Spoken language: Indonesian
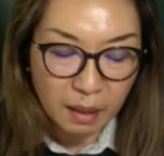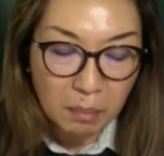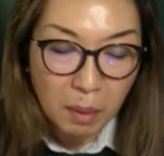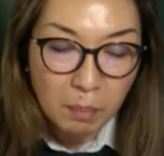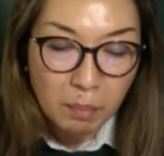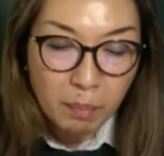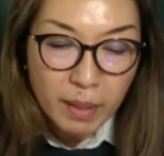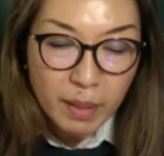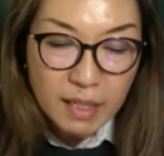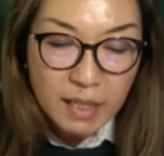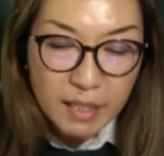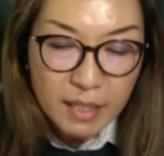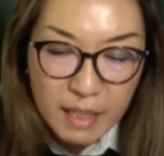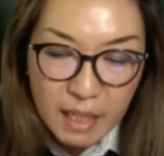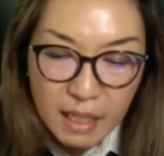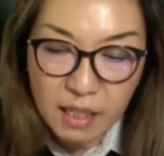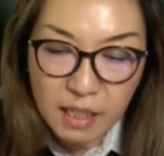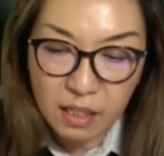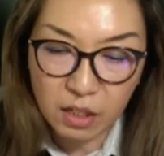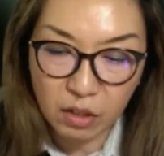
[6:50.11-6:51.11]
membenci
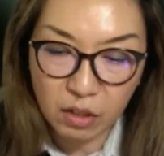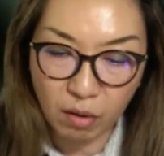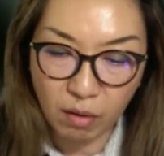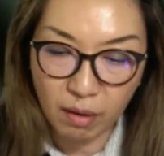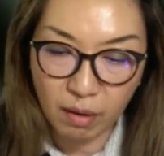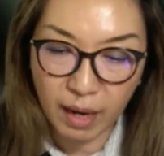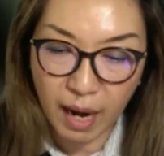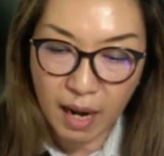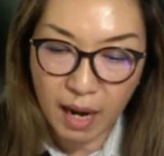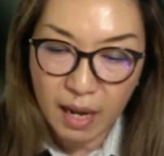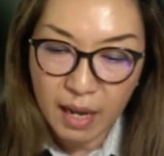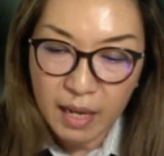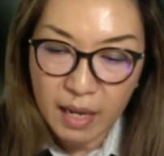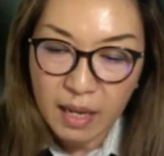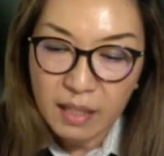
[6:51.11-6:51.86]
seseorang,